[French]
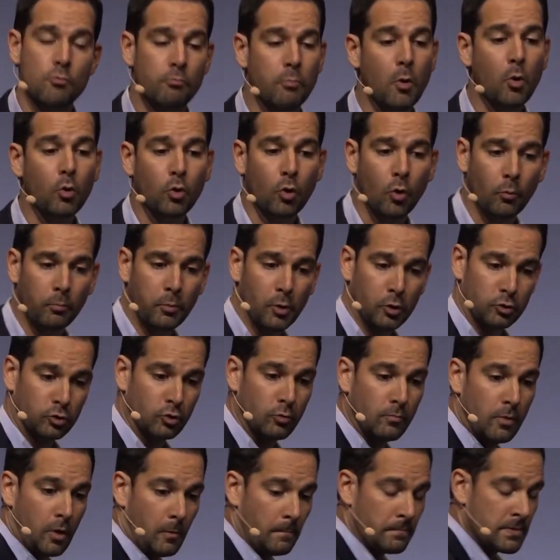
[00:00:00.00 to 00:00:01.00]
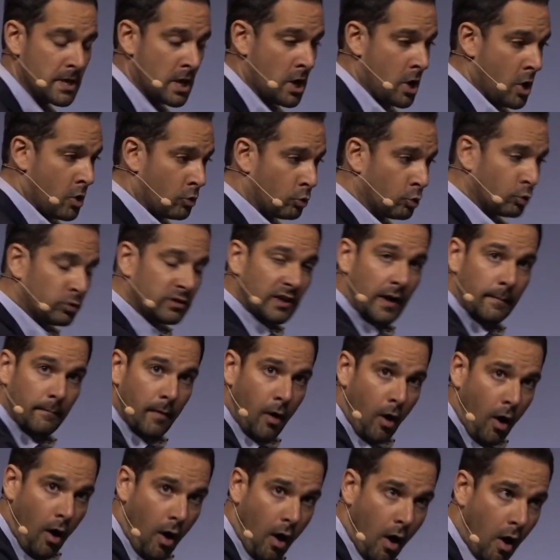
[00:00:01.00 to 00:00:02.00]
bon comportement,
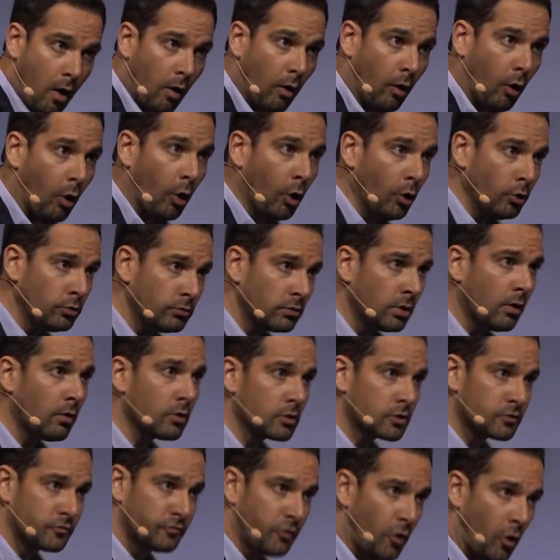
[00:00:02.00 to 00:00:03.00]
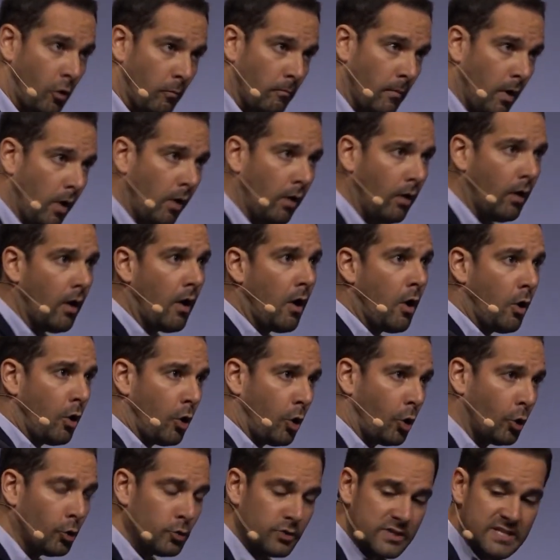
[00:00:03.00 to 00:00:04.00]
notamment en retransformant, en
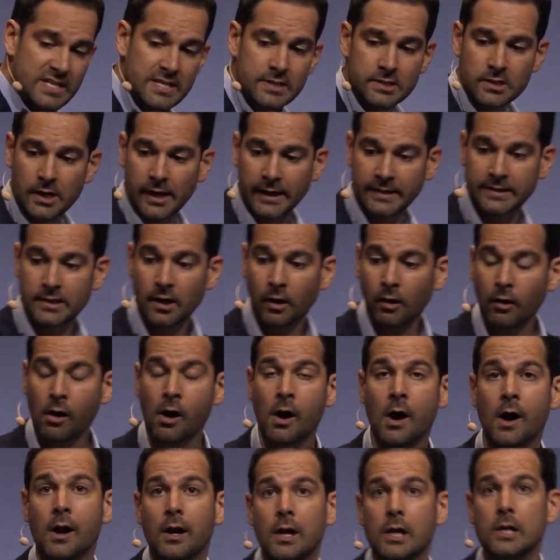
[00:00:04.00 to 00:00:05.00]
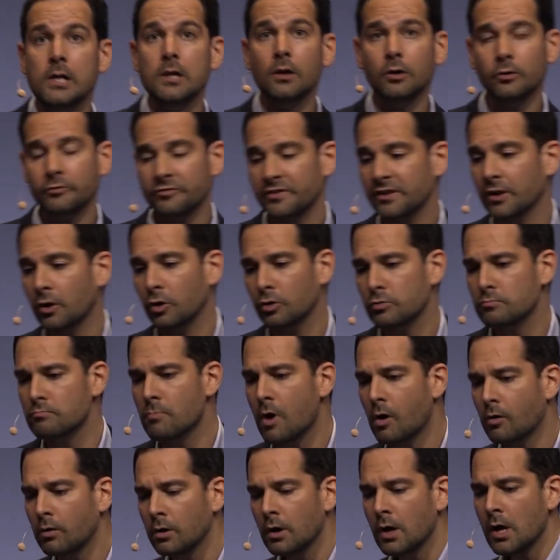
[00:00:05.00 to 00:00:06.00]
redesignant
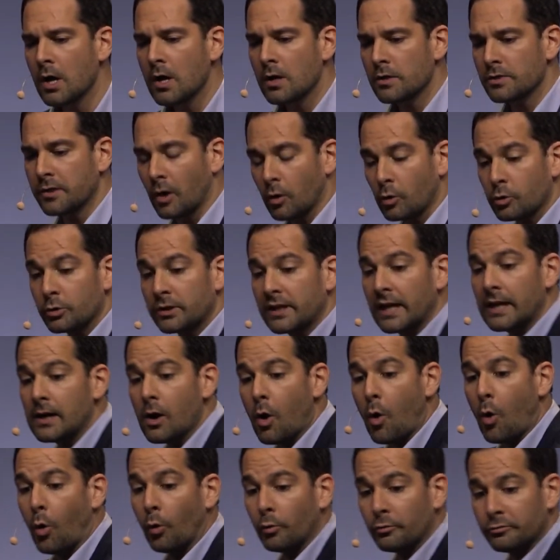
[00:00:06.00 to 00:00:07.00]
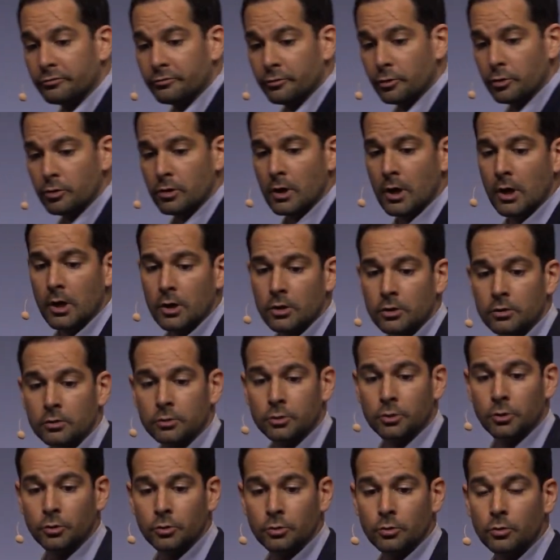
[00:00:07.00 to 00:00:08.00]
l'environnement dans lequel on veut
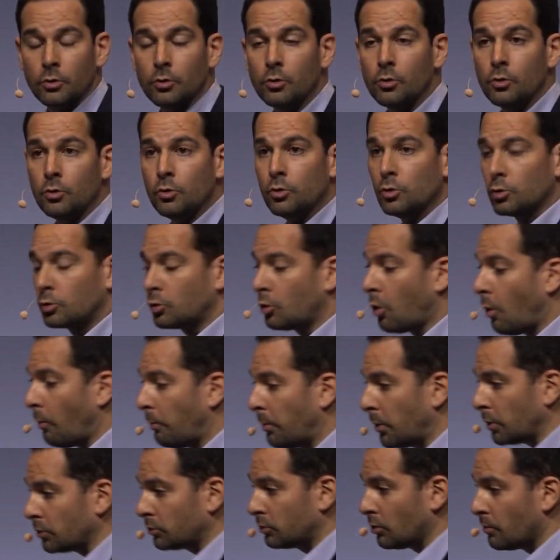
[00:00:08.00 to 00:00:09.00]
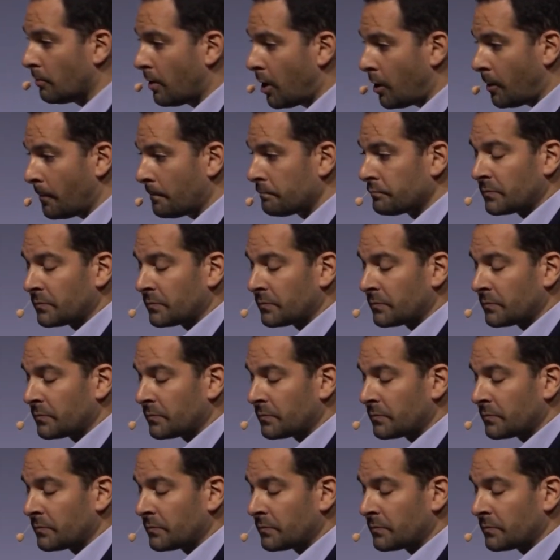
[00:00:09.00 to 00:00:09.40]
que le comportement